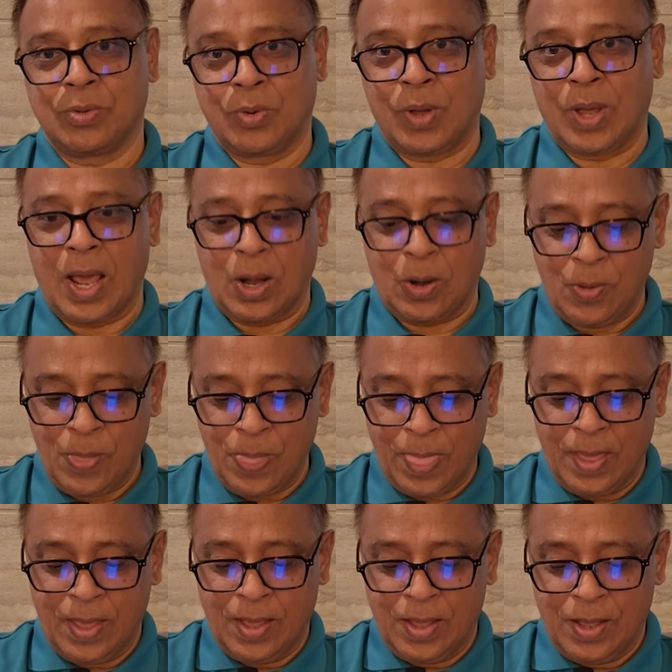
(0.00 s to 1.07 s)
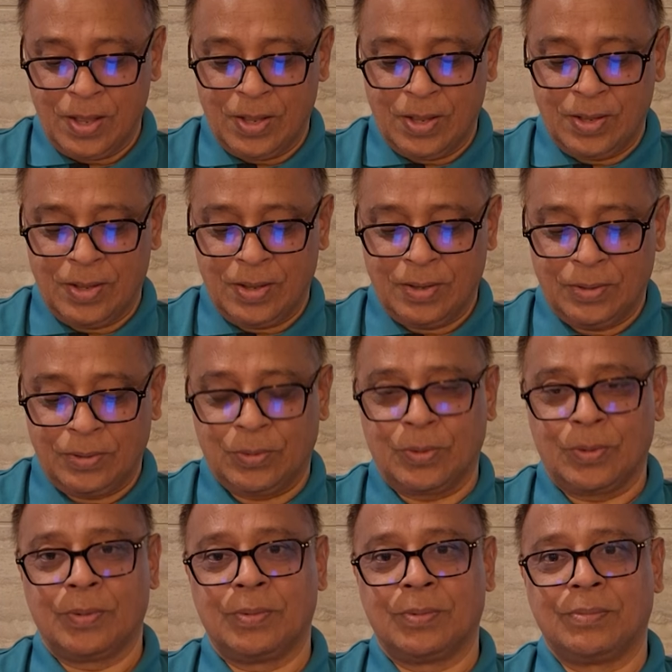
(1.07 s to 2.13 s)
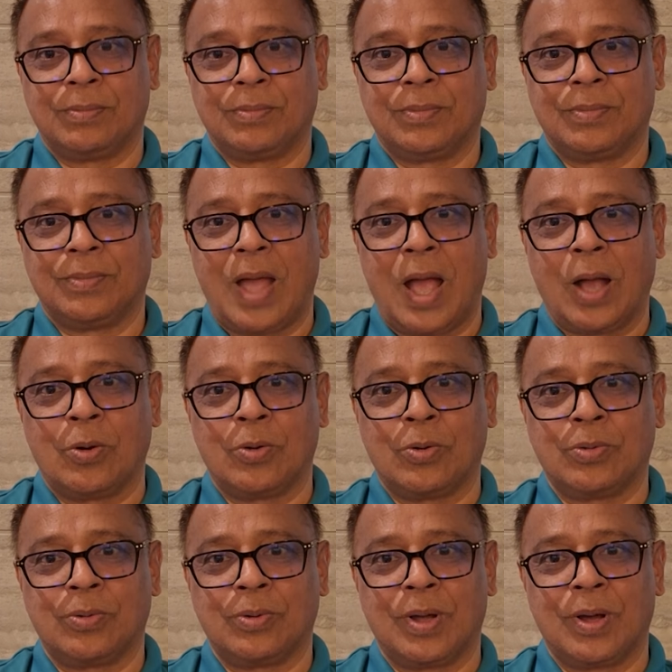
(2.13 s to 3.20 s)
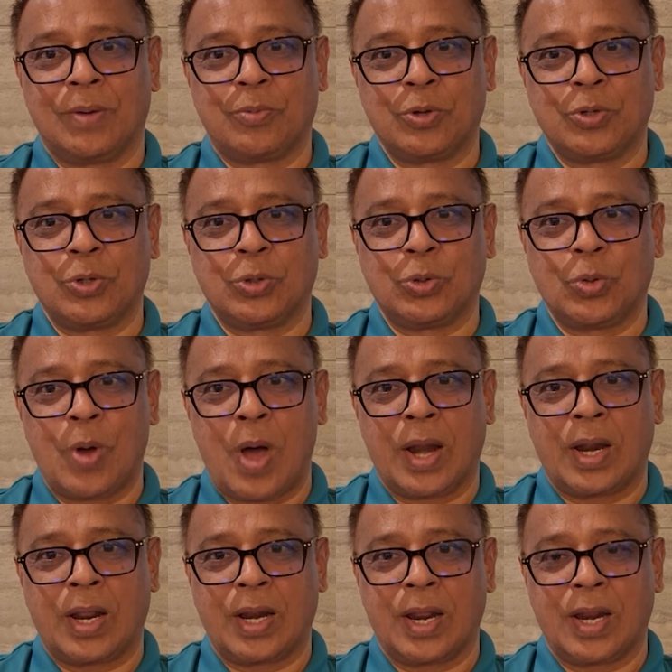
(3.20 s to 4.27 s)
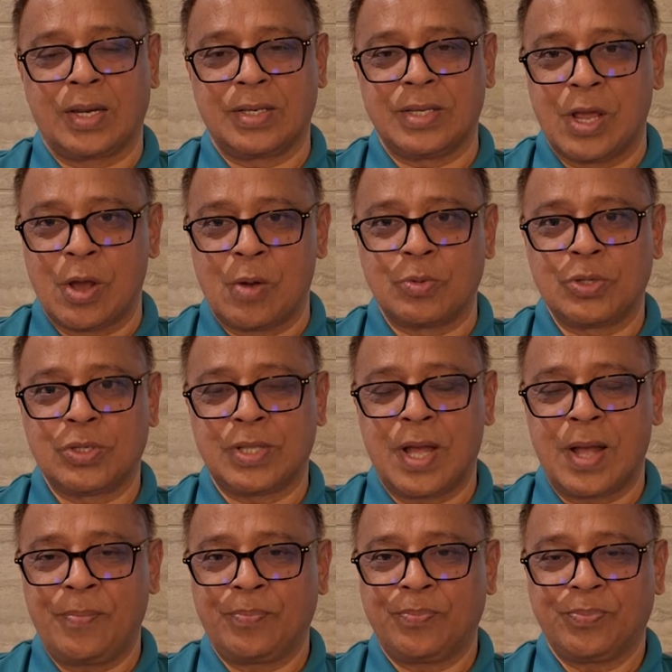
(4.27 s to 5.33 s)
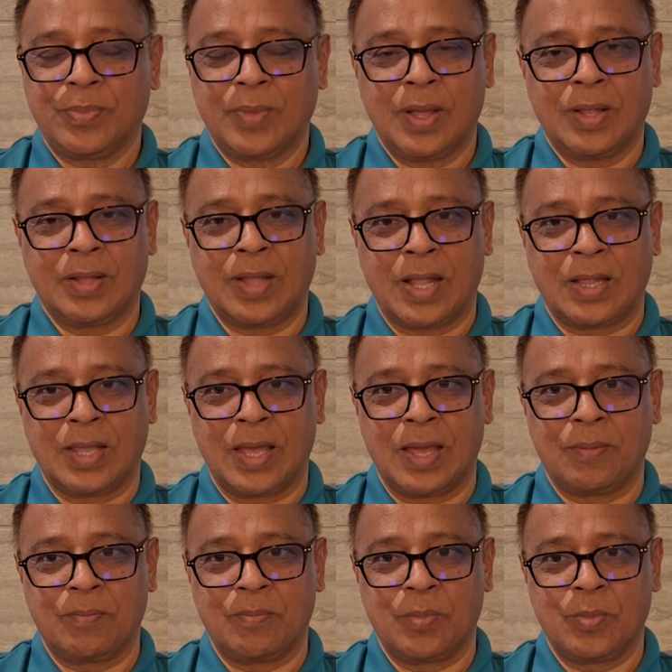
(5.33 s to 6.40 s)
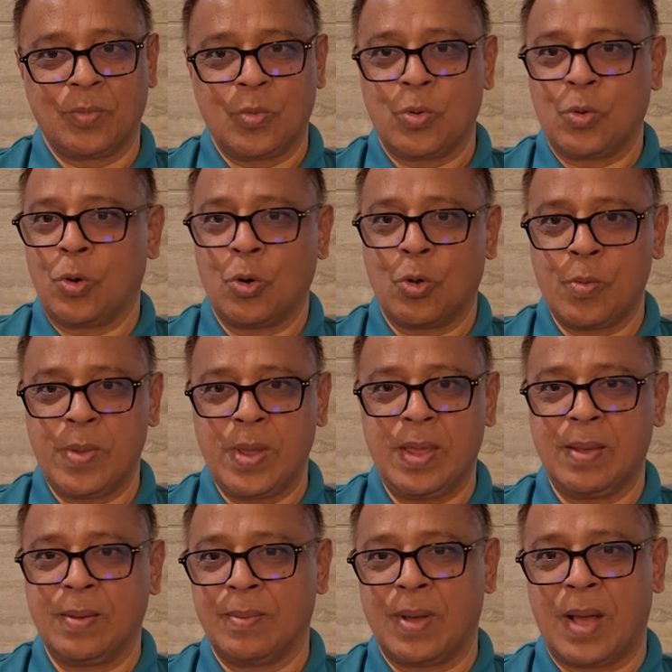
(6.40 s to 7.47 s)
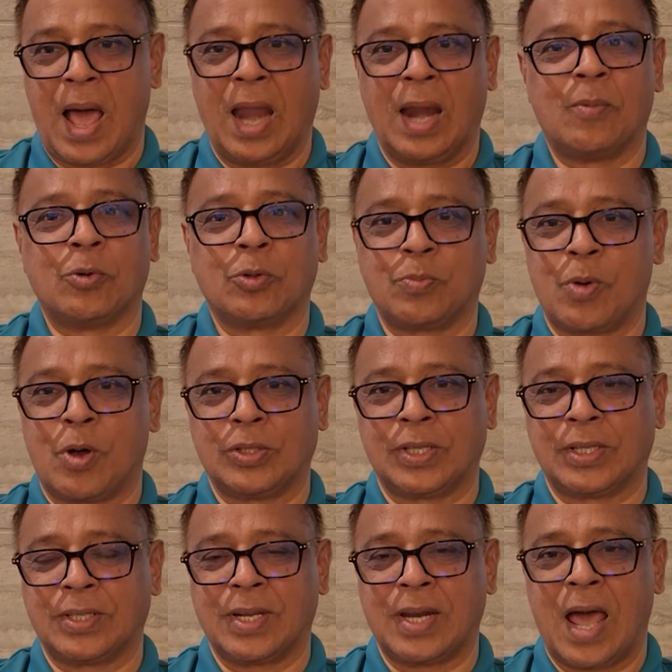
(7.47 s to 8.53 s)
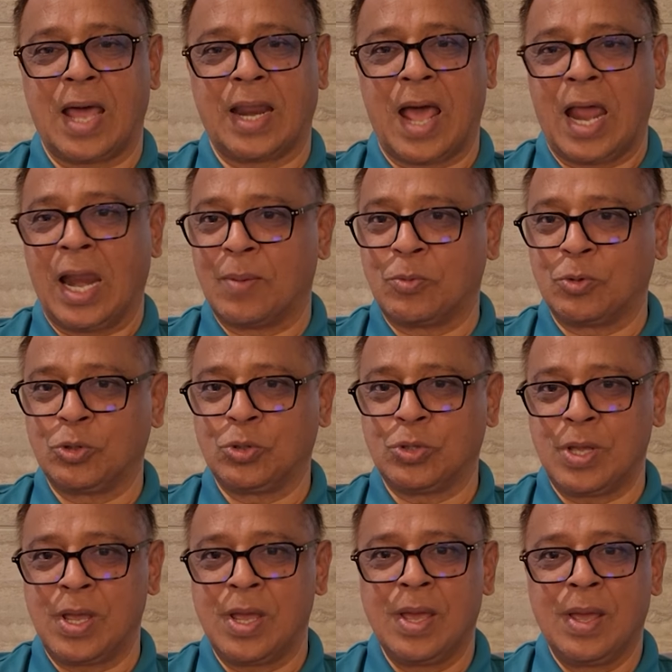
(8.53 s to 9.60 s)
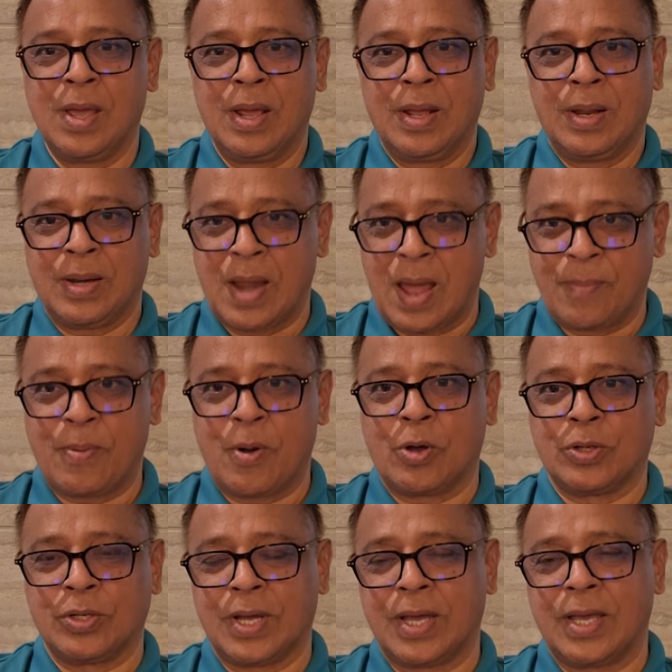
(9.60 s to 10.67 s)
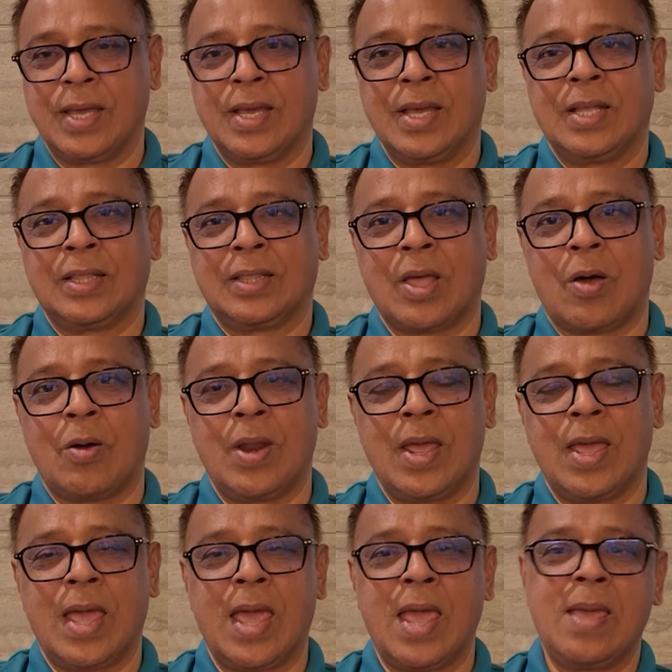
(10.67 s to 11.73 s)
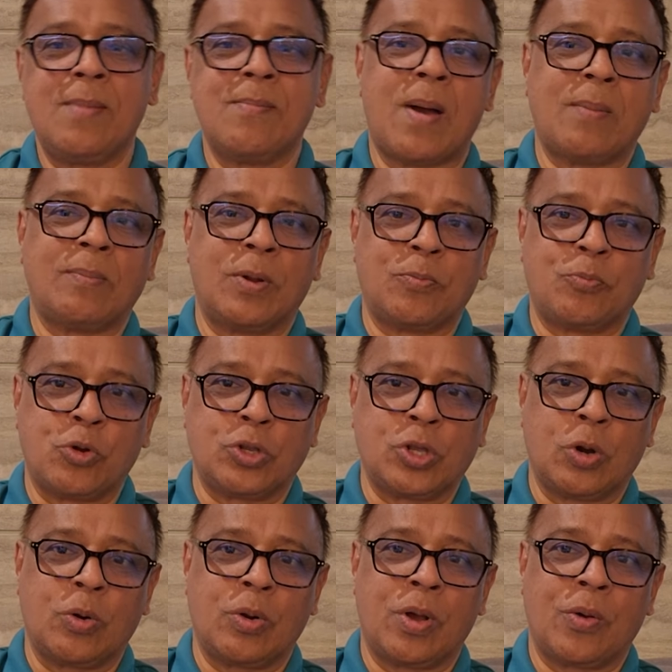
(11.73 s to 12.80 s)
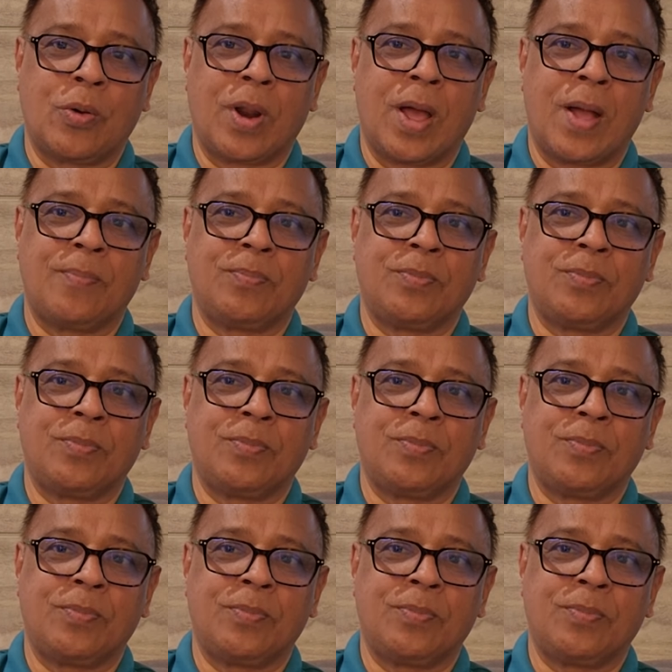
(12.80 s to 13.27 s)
হয়ে গেল তো এখন পর্যন্ত আনারের যে অবস্থা তাতে কোনো রকমই আলামত পাওয়া যাচ্ছে না আর আলামত যদি না পাওয়া যায় তাহলে এই মামলা পরিচালনা করা